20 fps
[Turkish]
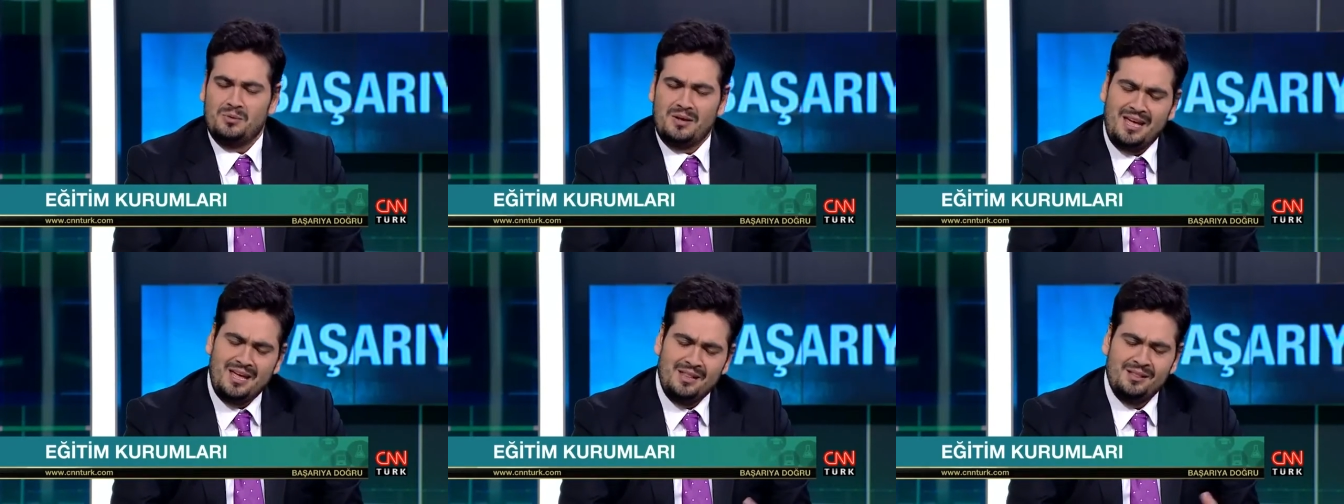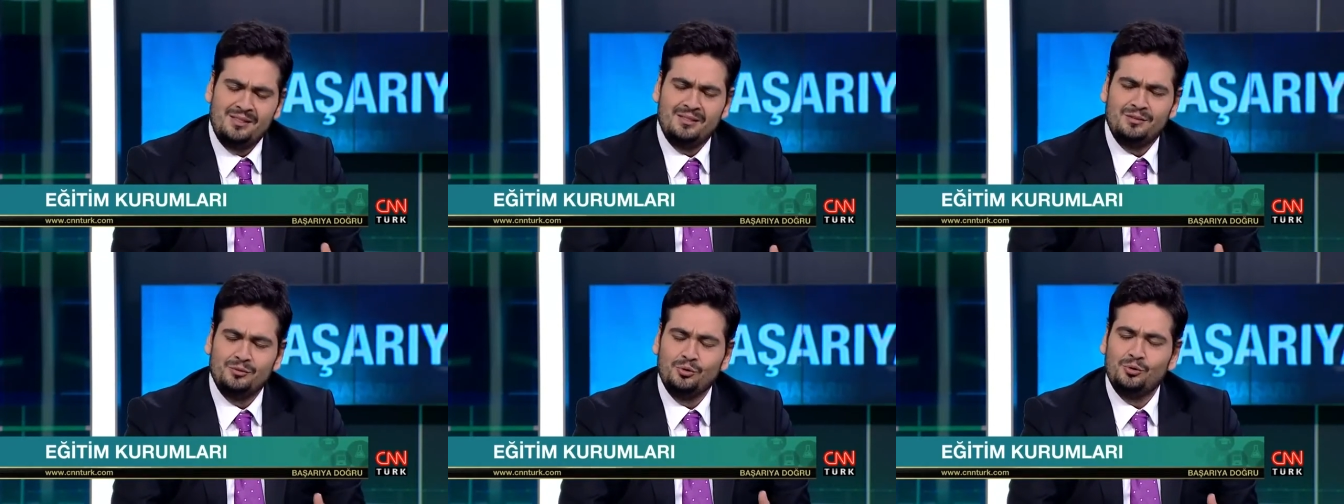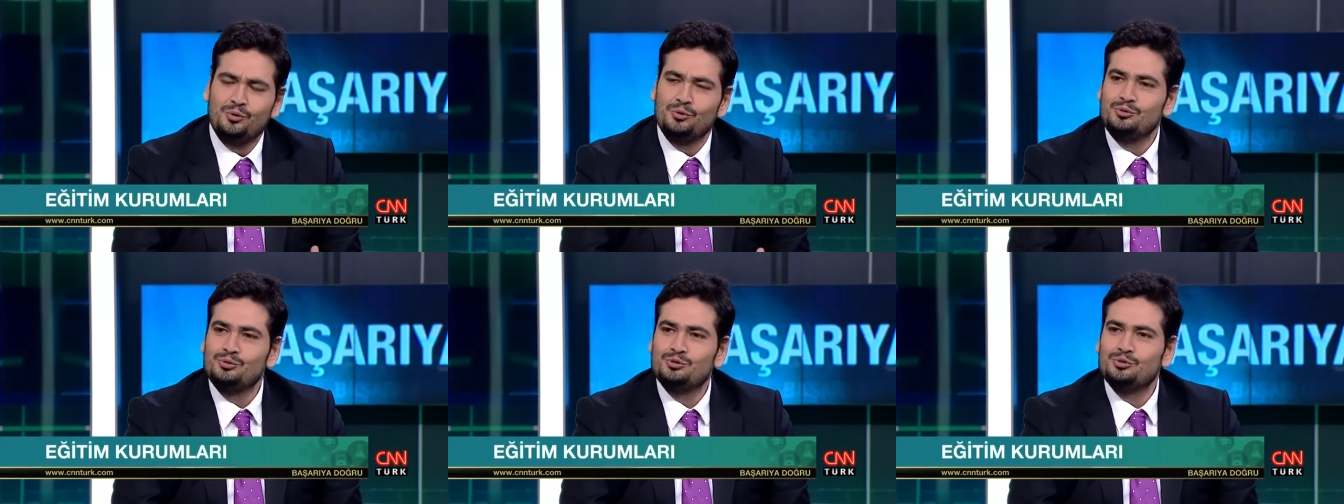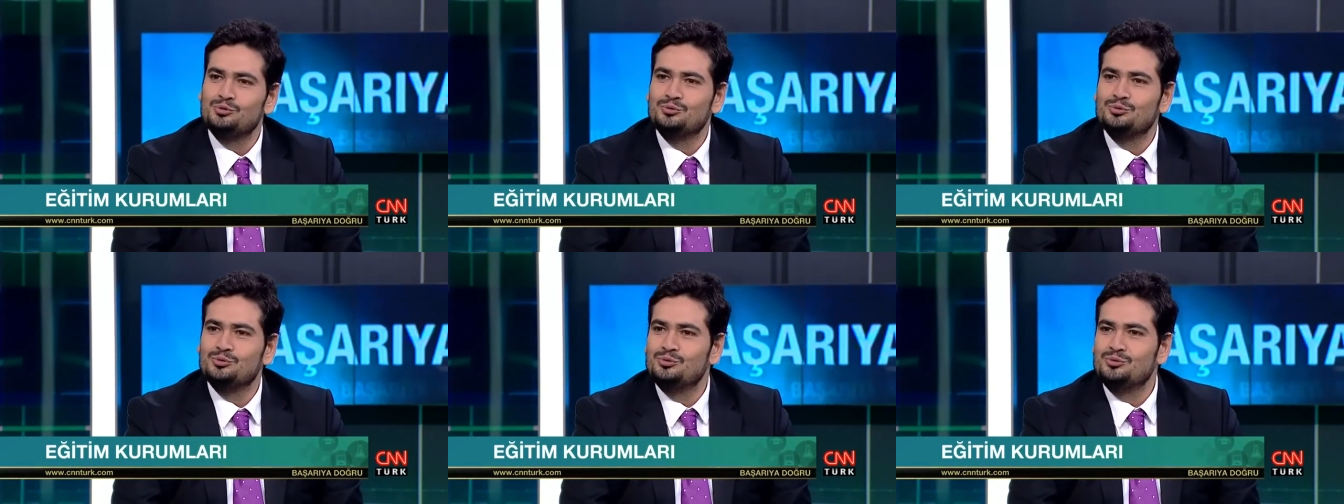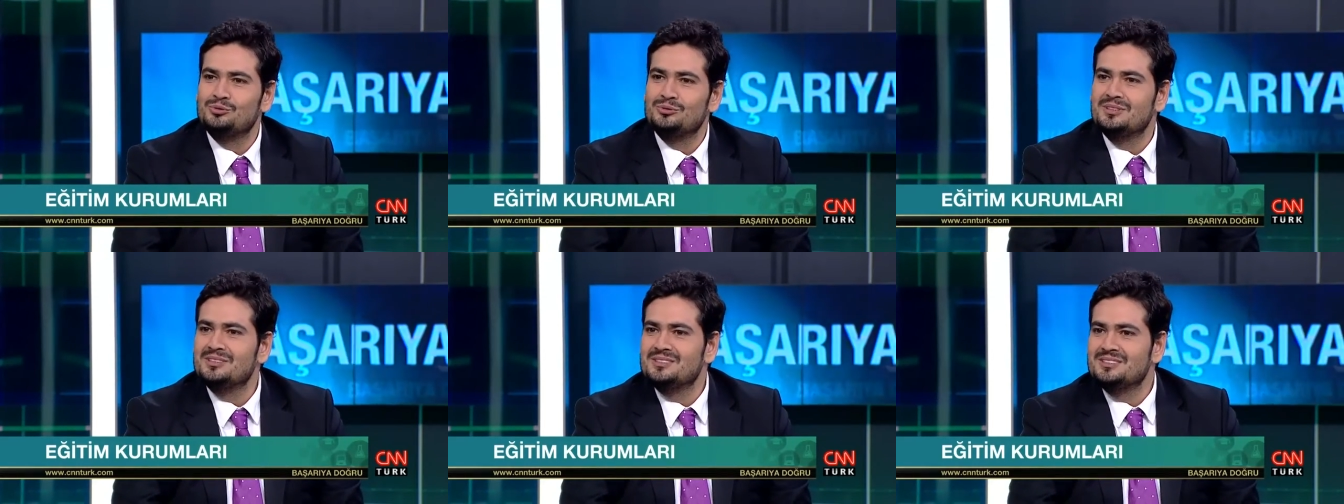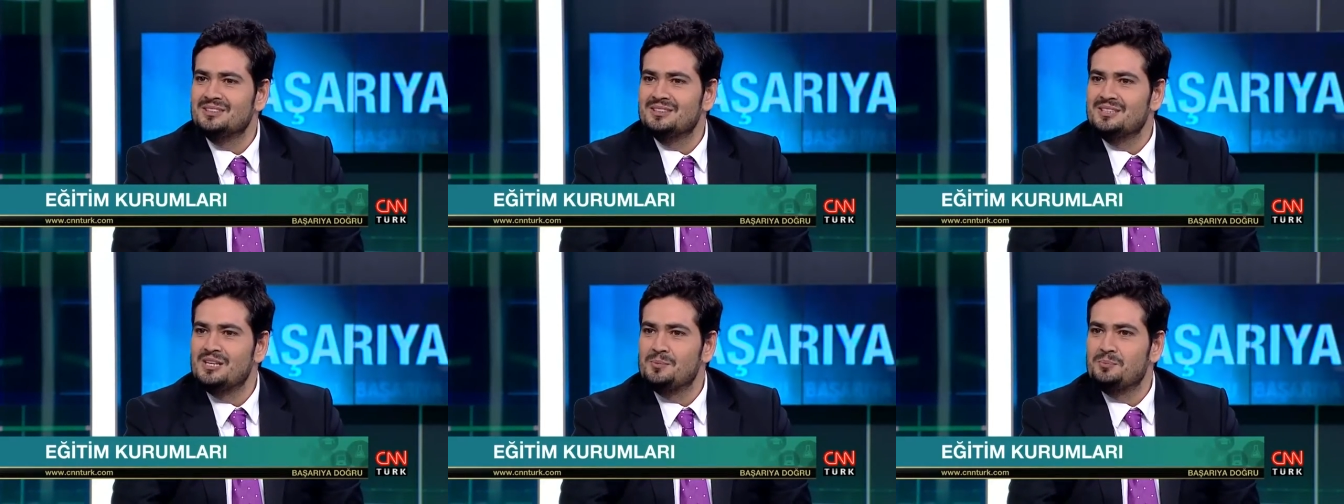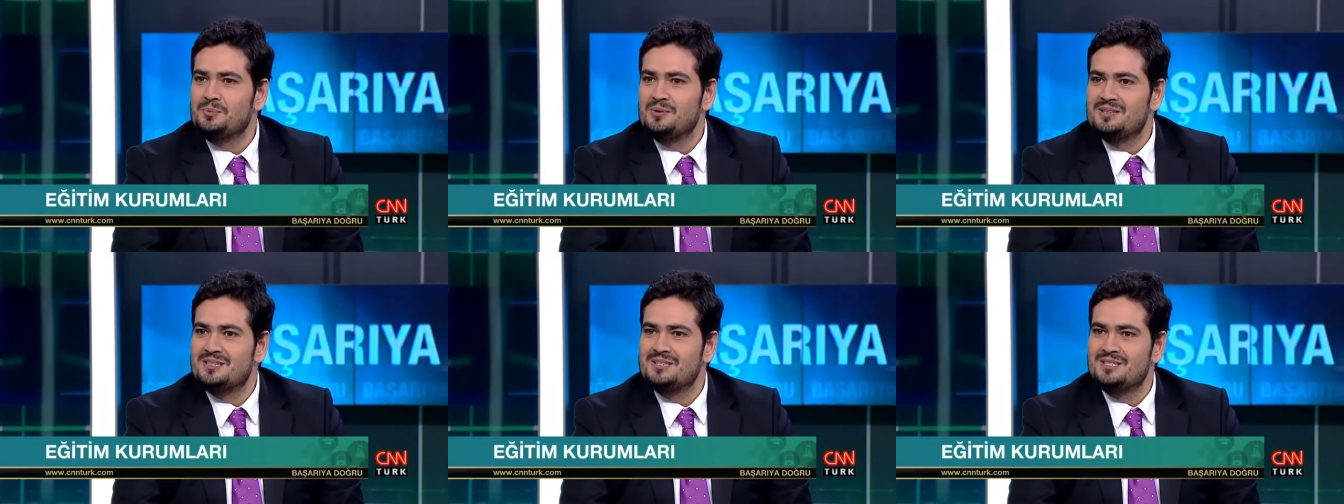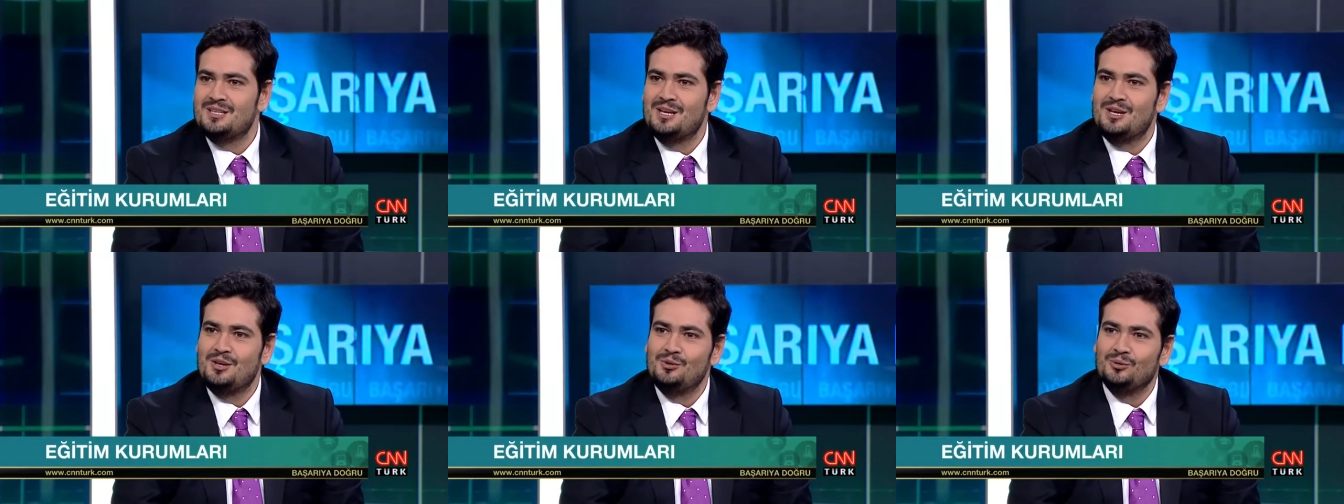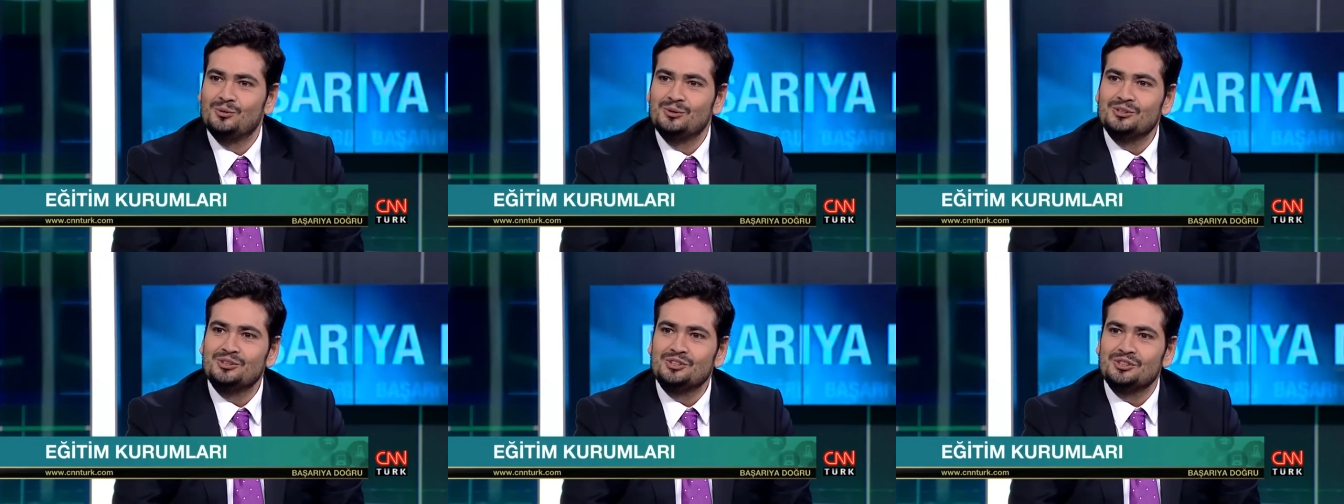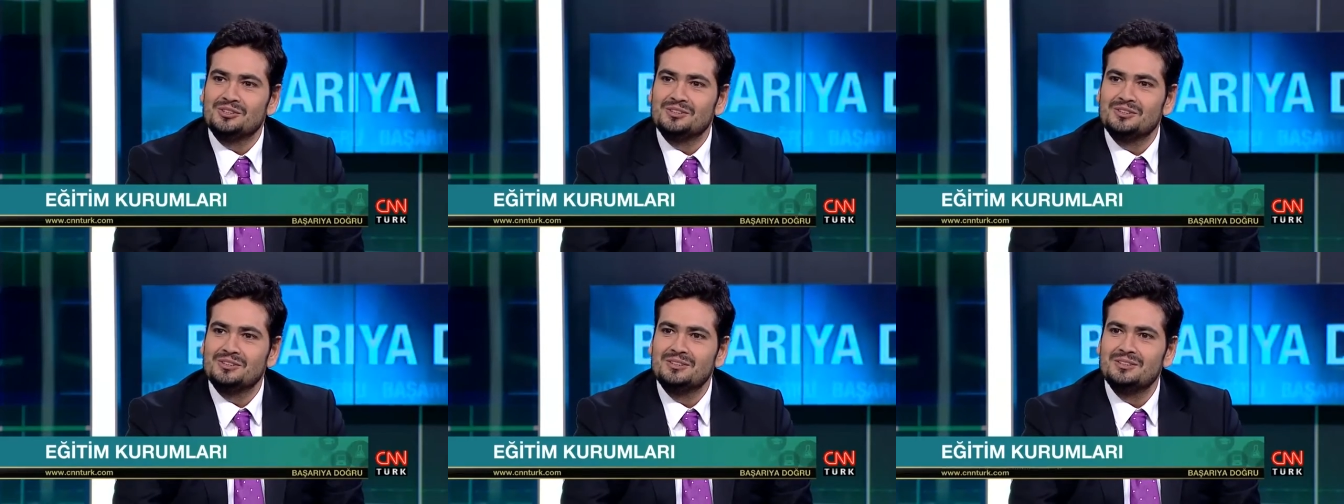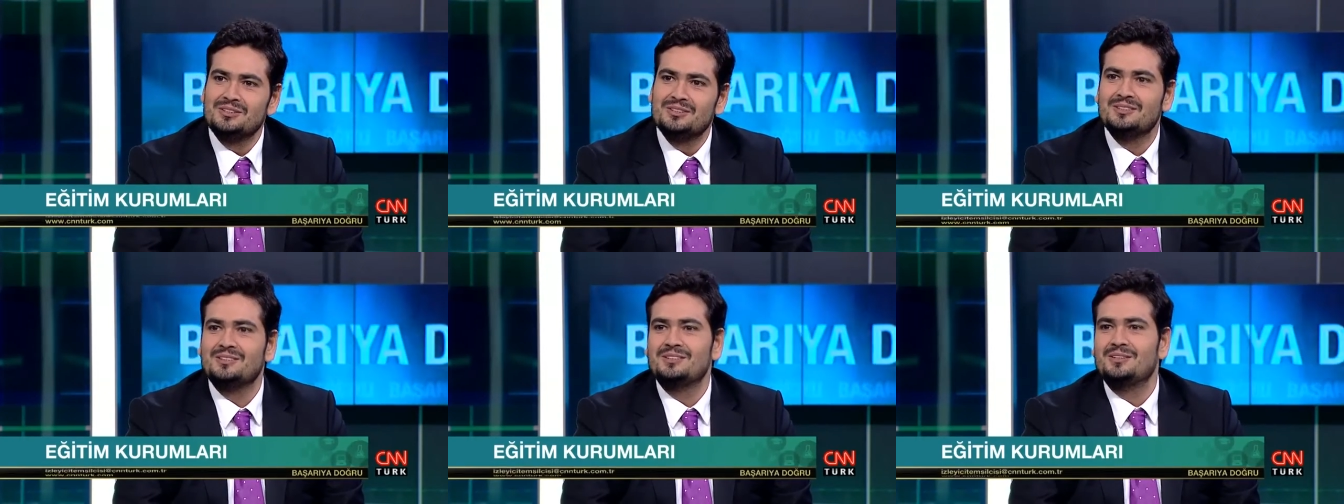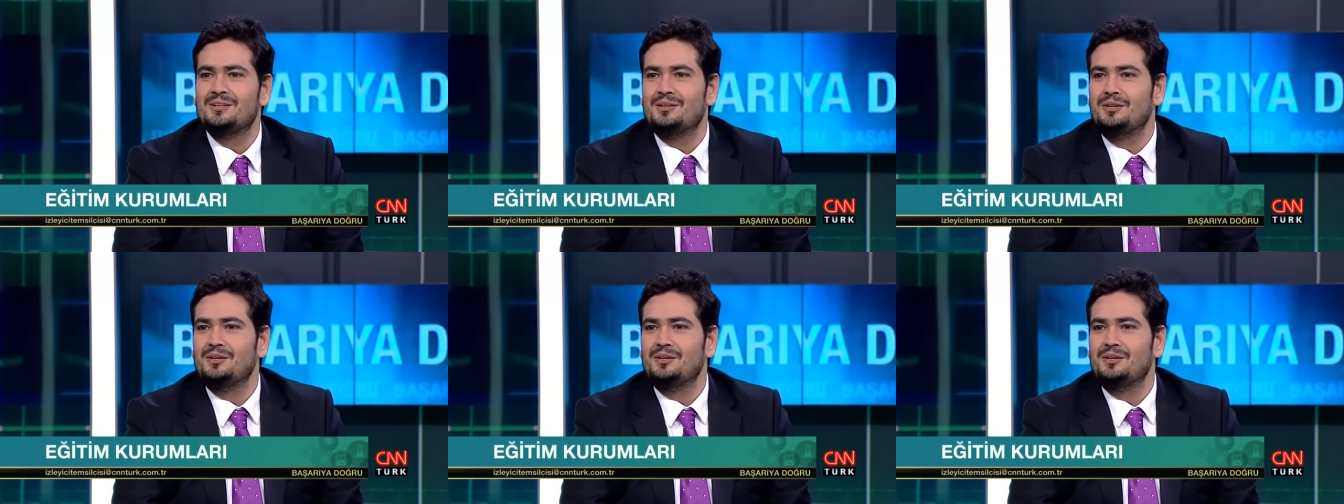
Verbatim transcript: en doğrusunu nasıl yaparız diye yola çıktık.